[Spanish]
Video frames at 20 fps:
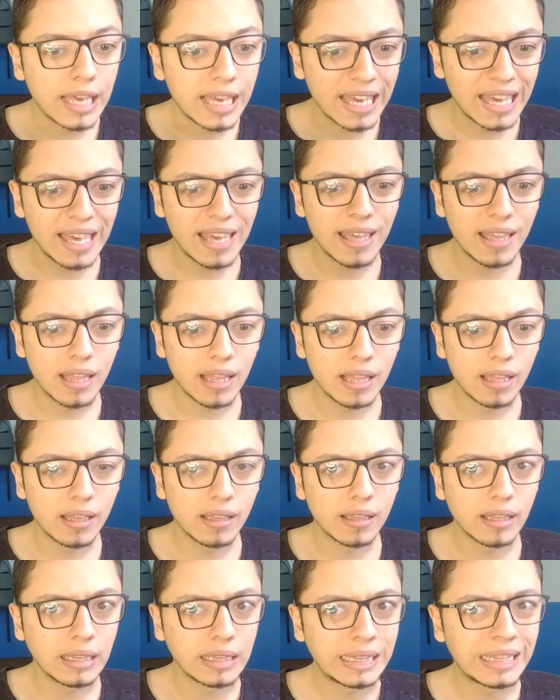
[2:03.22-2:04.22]
que
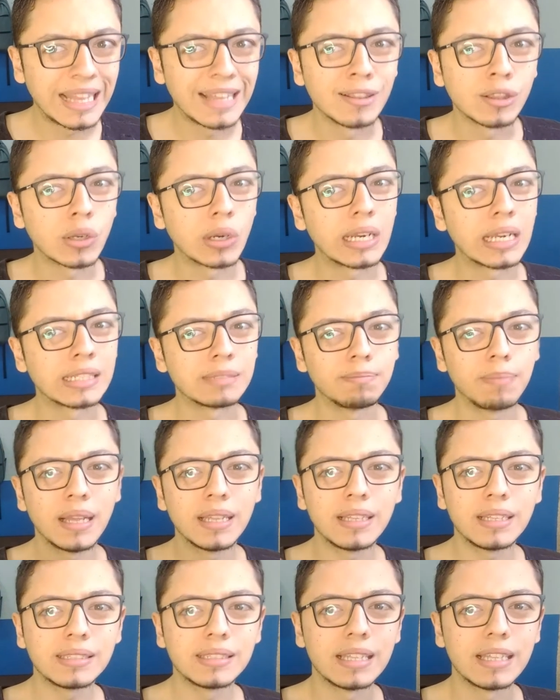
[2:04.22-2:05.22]
dentro de las
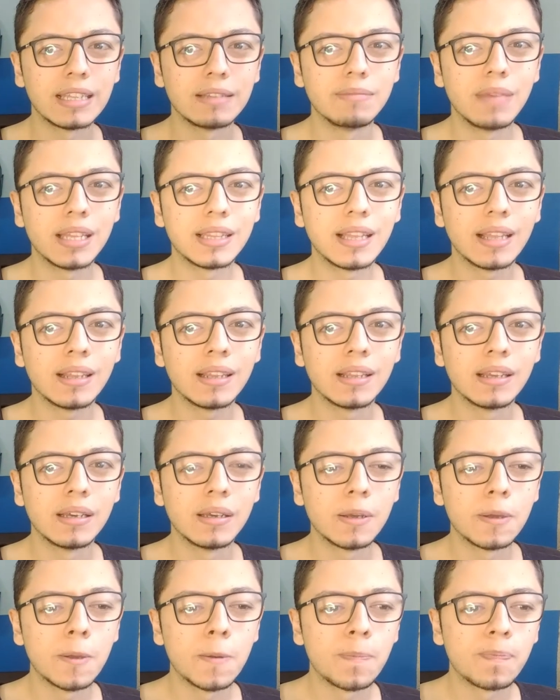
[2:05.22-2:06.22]
bandas de death metal
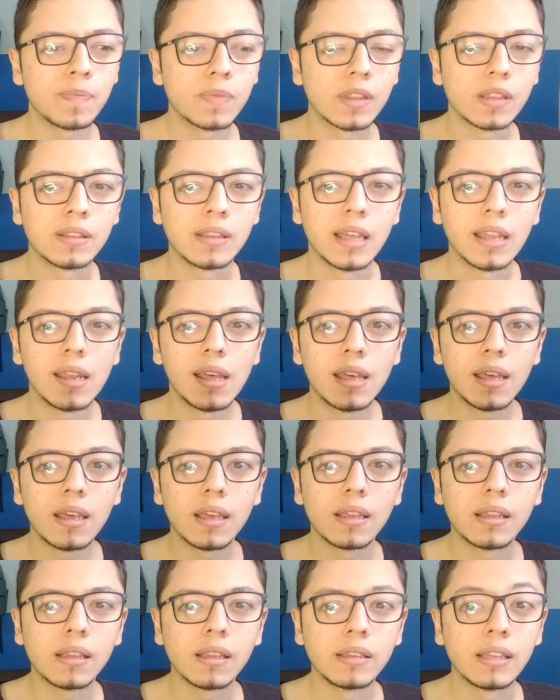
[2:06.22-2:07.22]
tiene
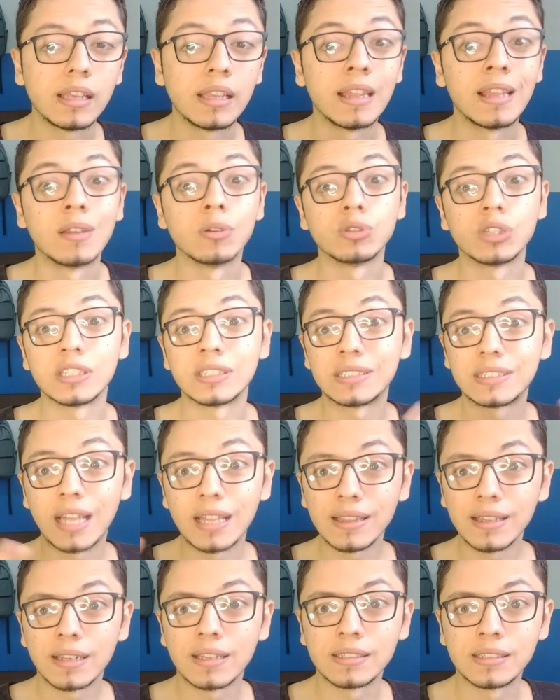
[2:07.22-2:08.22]
y de los
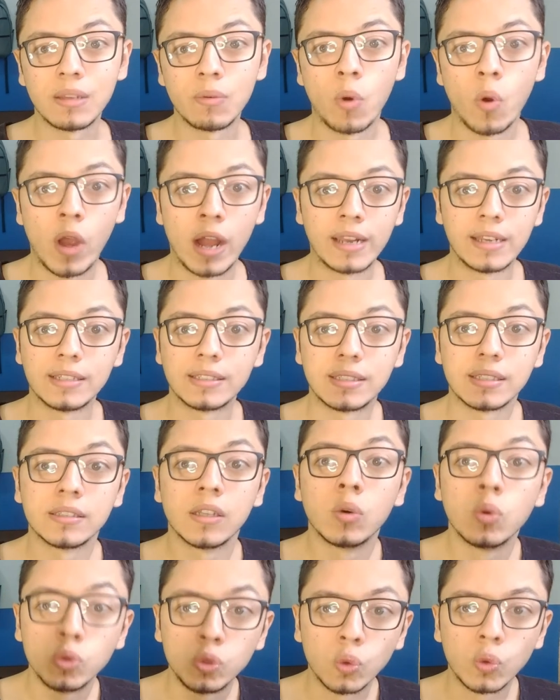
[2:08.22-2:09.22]
estándares de vocalistas de
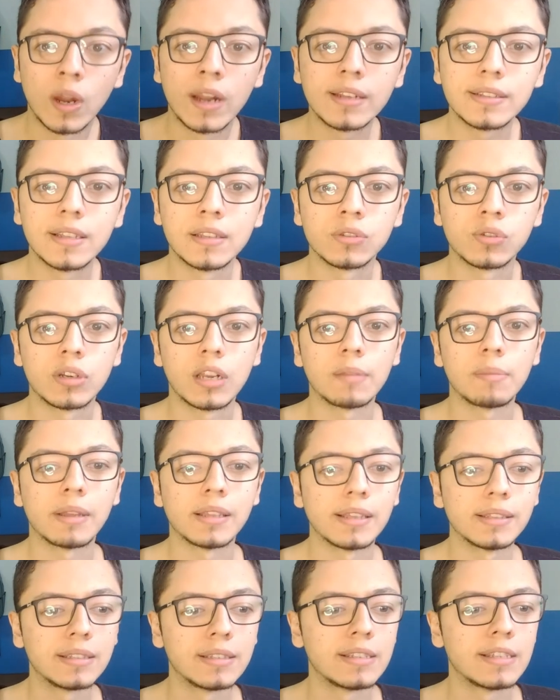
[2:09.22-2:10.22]
guturales dentro de las
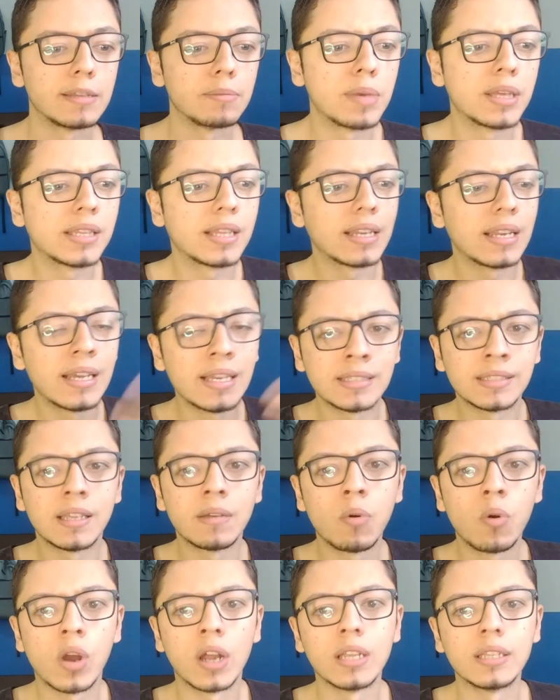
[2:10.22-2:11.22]
bandas del death metal, este
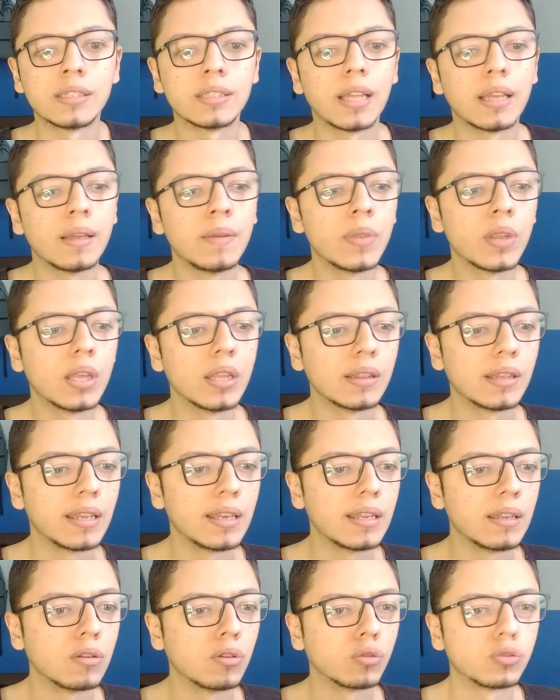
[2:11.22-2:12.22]
vocalista
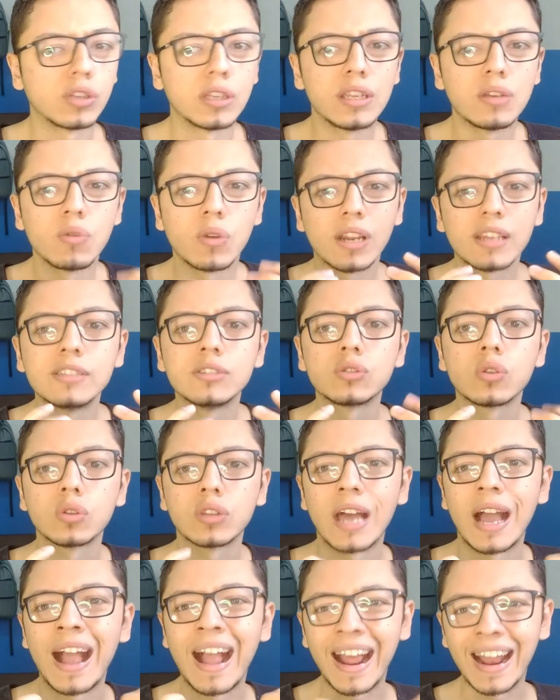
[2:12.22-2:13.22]
no tenía un registro
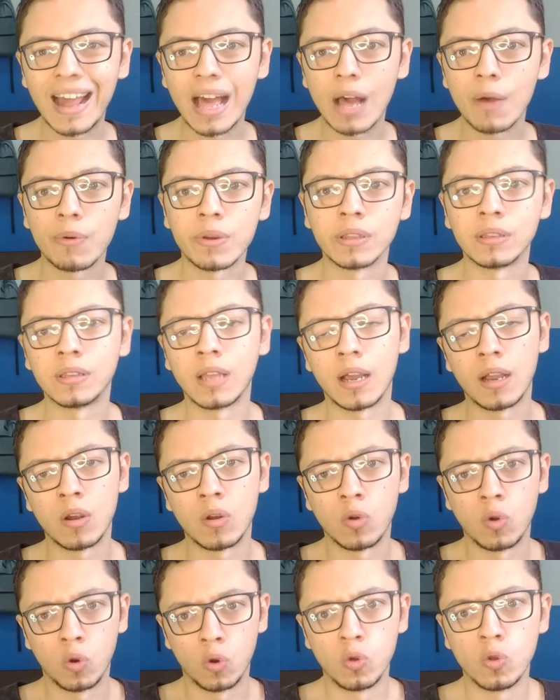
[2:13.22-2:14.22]
tan grave, tan
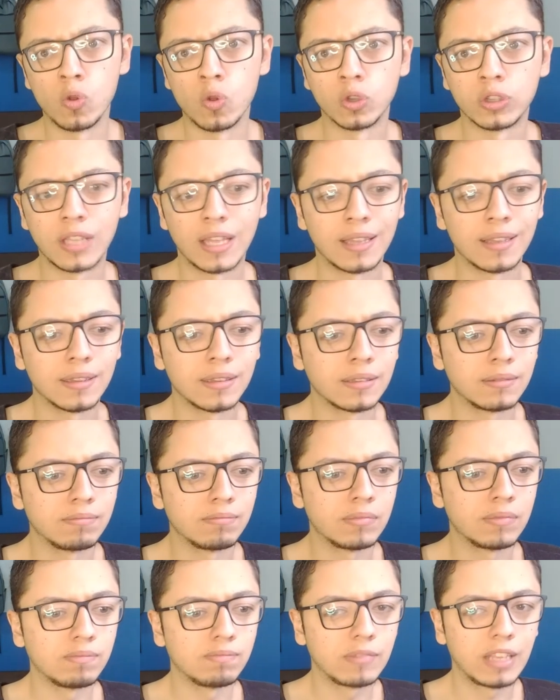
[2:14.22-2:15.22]
crudo, tan
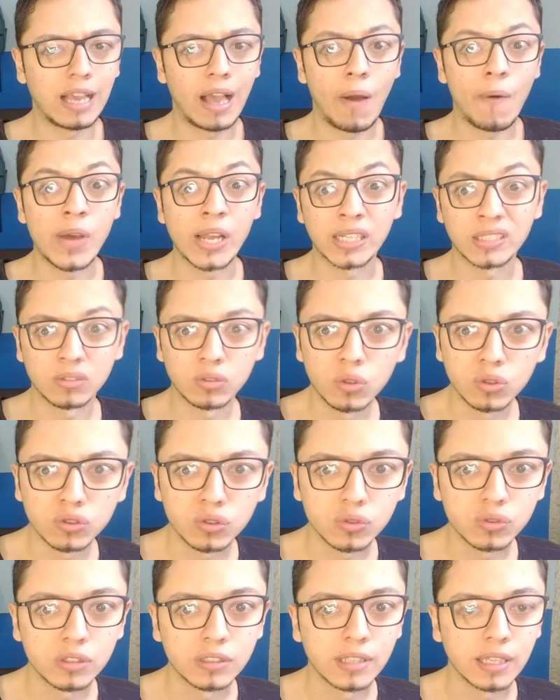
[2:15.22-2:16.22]

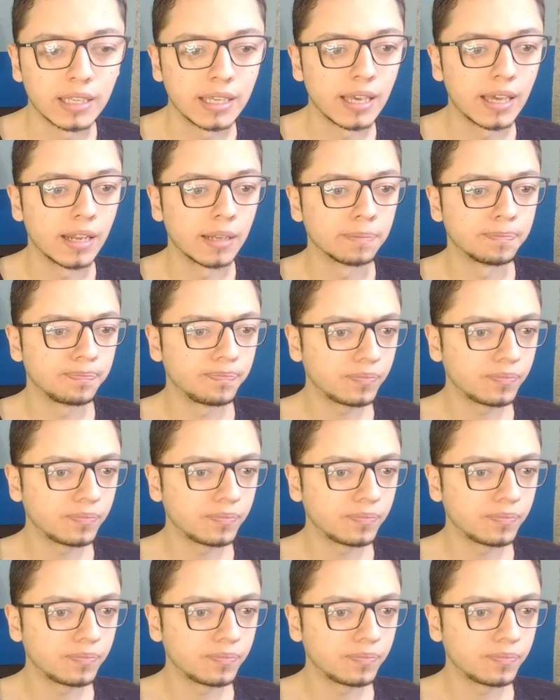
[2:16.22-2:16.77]
cavernoso si se quiere,